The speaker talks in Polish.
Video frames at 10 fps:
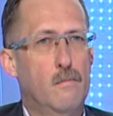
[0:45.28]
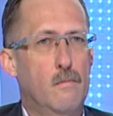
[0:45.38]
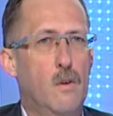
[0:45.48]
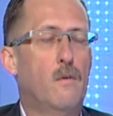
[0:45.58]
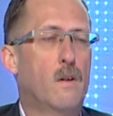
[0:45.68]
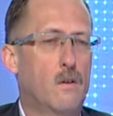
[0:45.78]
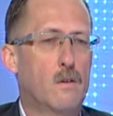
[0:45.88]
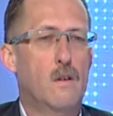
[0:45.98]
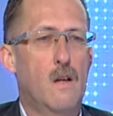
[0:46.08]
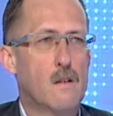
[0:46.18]
nowego
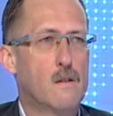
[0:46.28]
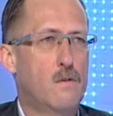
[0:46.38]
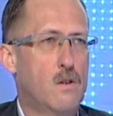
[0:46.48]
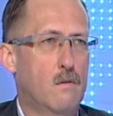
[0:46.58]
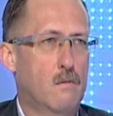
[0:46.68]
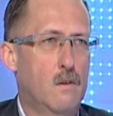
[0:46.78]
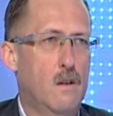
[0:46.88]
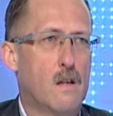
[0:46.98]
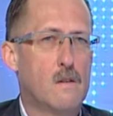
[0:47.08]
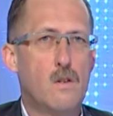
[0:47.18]
dnia, dnia
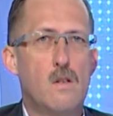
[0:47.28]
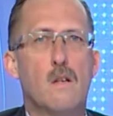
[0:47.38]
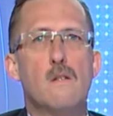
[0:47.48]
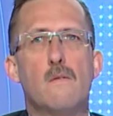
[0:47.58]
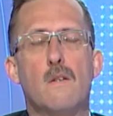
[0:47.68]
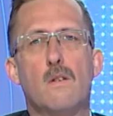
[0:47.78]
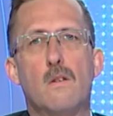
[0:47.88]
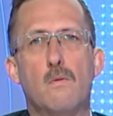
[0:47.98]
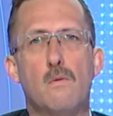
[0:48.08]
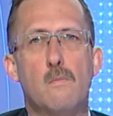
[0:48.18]
zwycięstwa, mhm. czyli
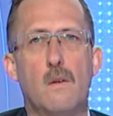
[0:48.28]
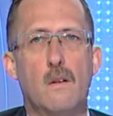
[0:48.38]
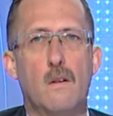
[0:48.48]
8